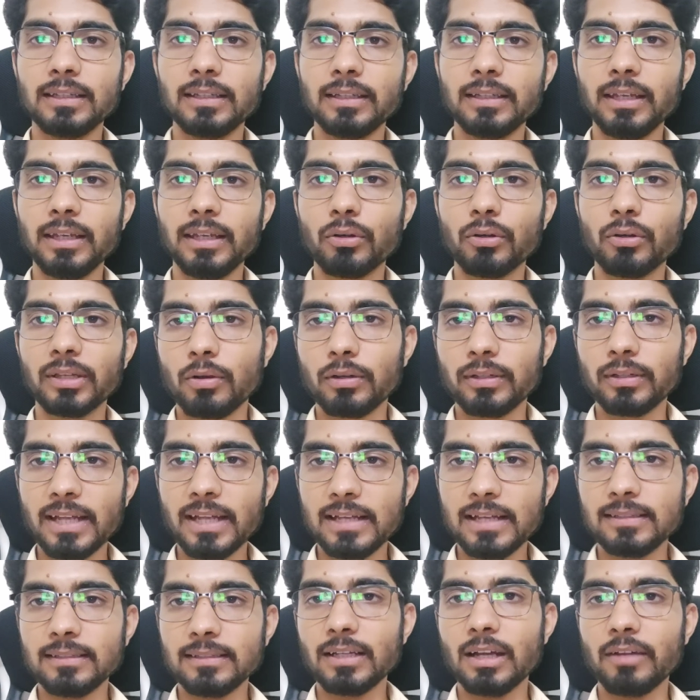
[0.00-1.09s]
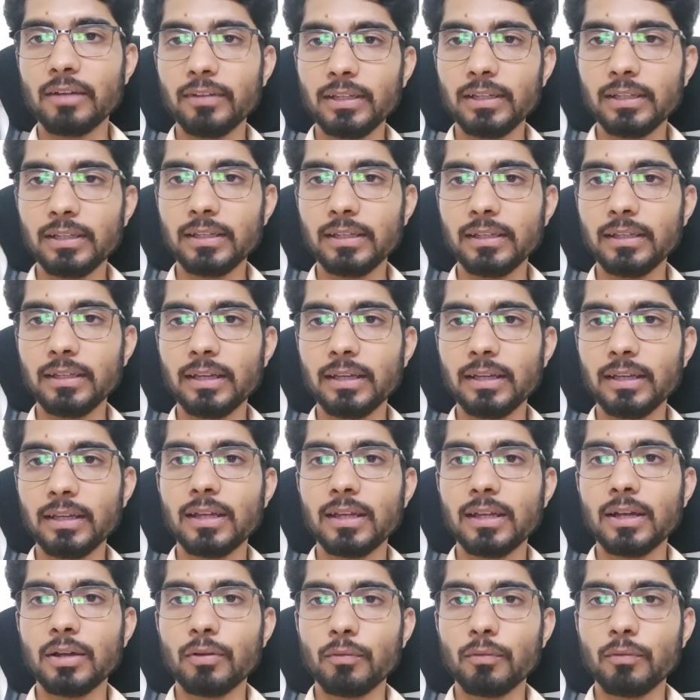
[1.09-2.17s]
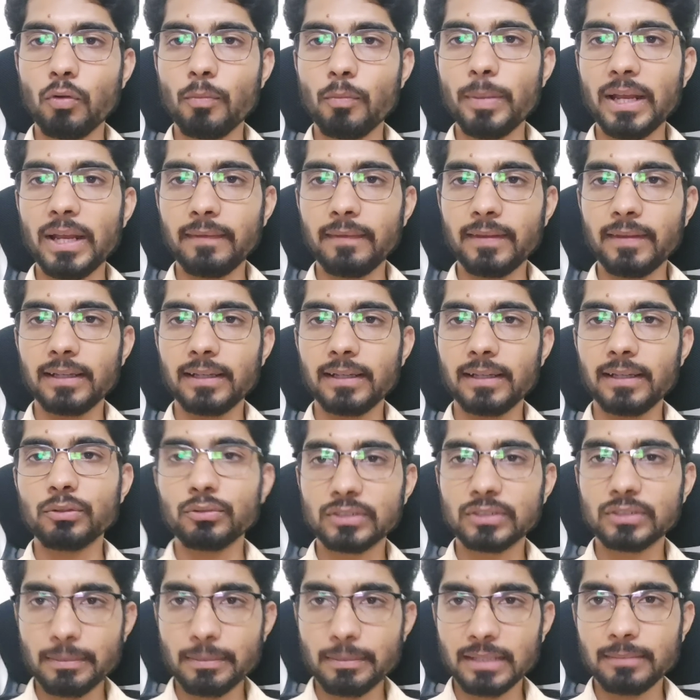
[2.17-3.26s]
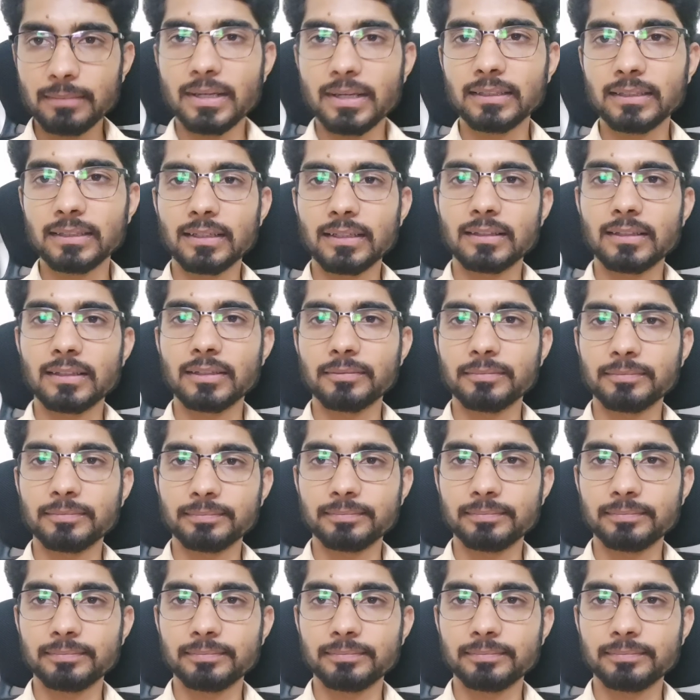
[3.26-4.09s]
किए हैं और कैसे तावील की है वो पहले देखते हैं उसके बाद बात करते हैं